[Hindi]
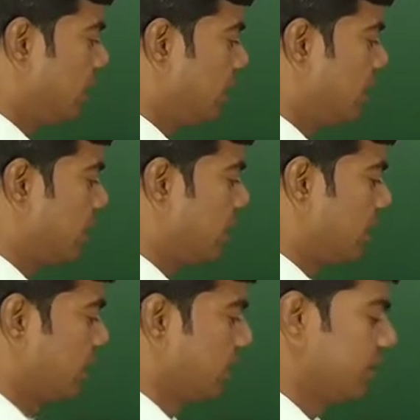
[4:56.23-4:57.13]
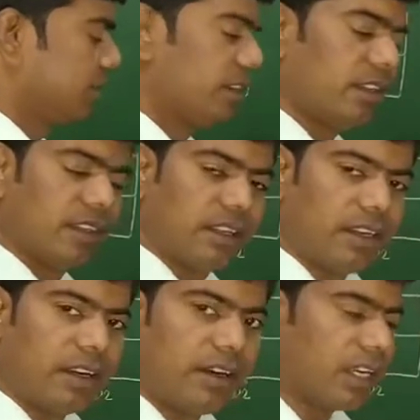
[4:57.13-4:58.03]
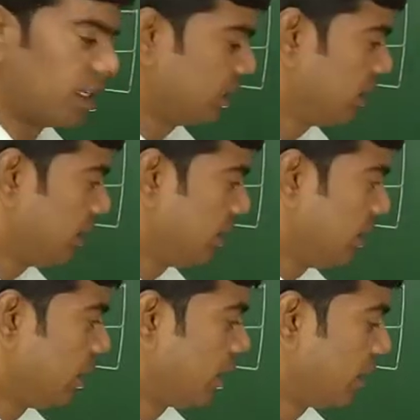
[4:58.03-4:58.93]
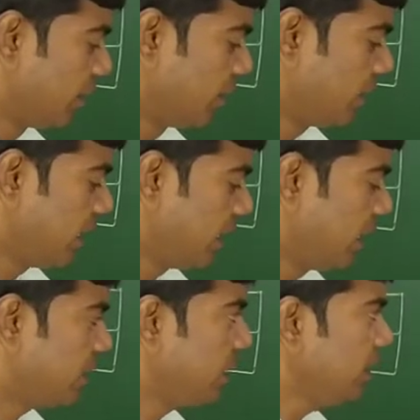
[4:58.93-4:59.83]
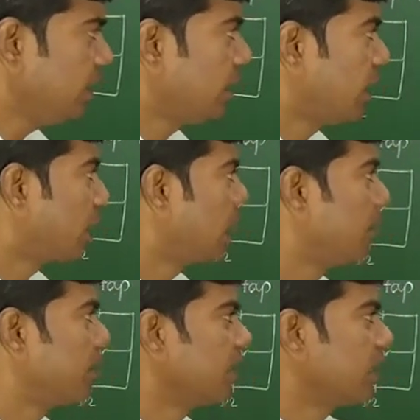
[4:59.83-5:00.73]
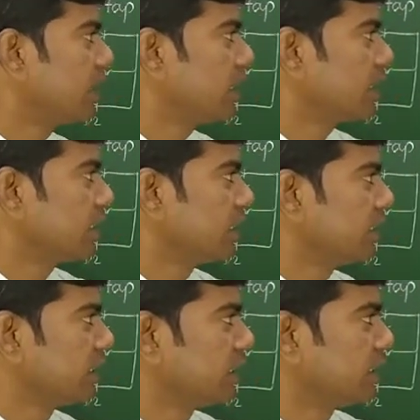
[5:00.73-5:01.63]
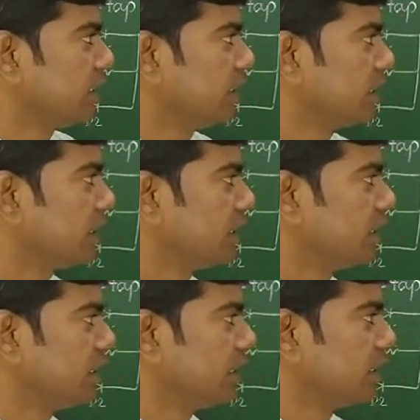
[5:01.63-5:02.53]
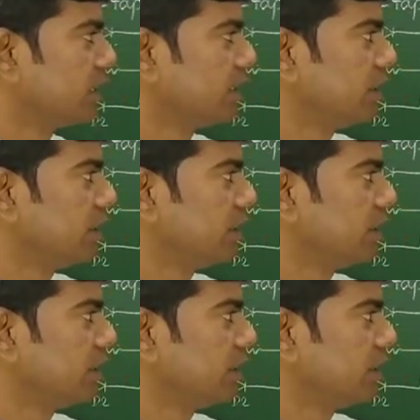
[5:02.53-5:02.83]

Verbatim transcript: डी थ्री ओके डी वन एंड डी थ्री आपका कंडक्ट कर जाएगा ये